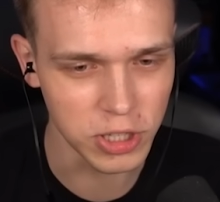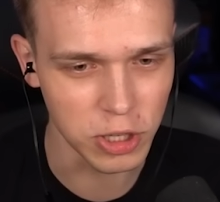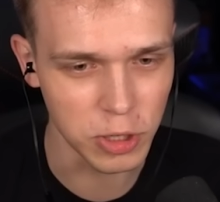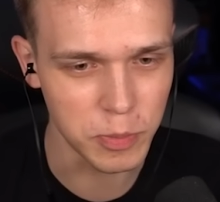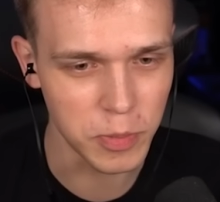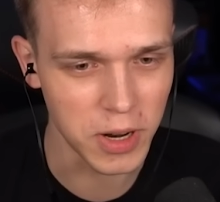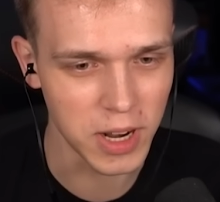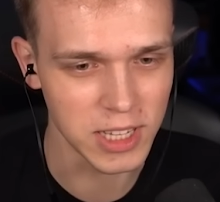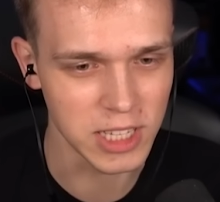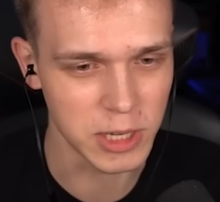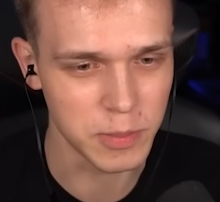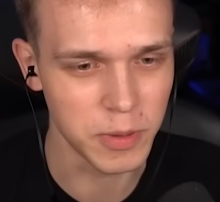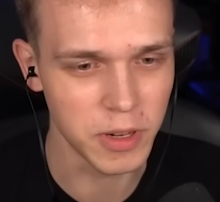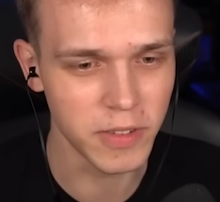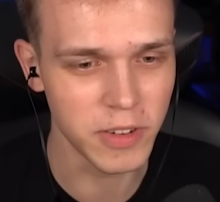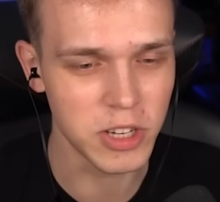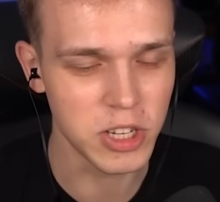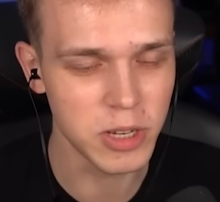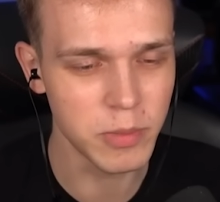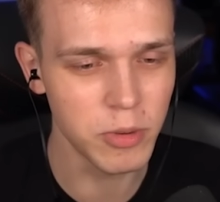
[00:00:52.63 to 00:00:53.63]
No. ci coś pokazać,
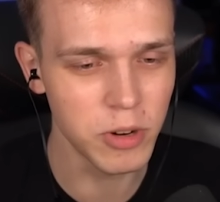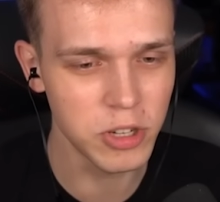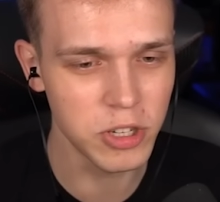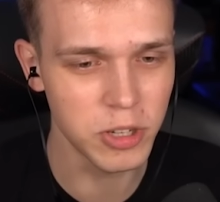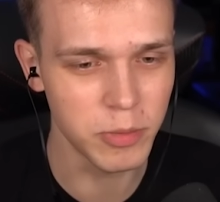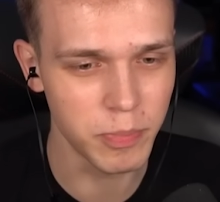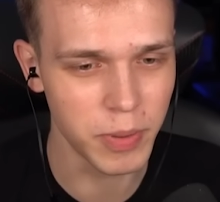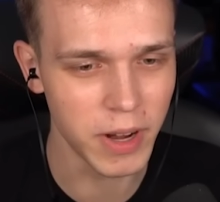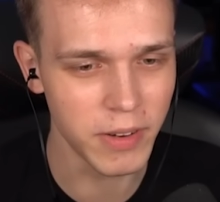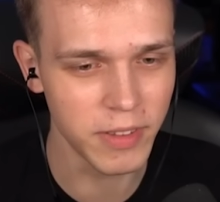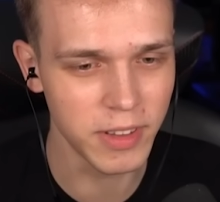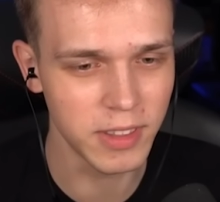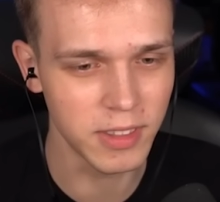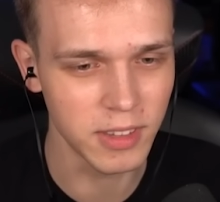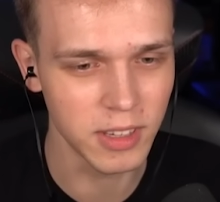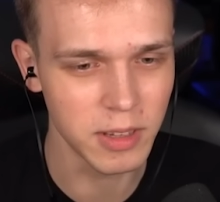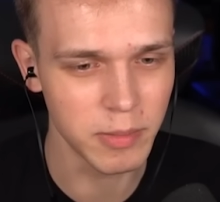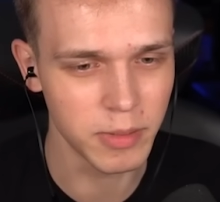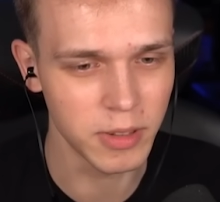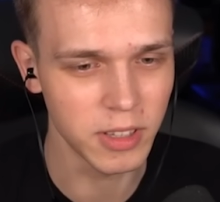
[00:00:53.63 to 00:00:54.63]
ponieważ nie było cię prawie,
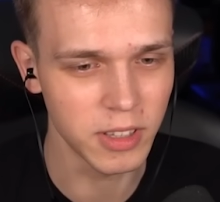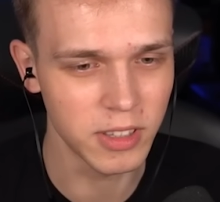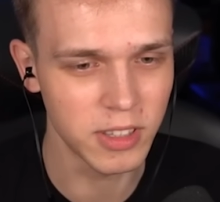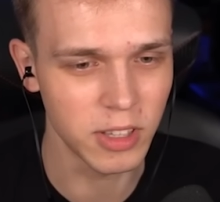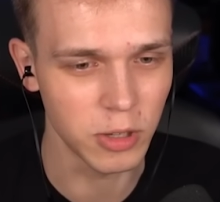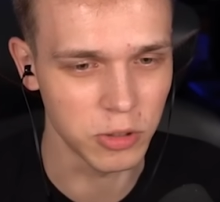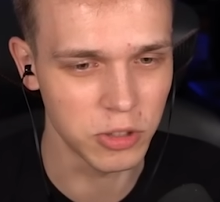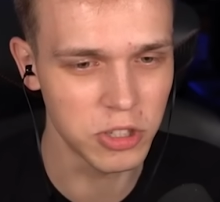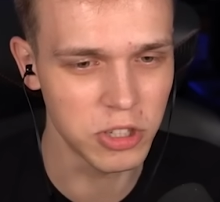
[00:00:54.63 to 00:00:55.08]
chyba, co,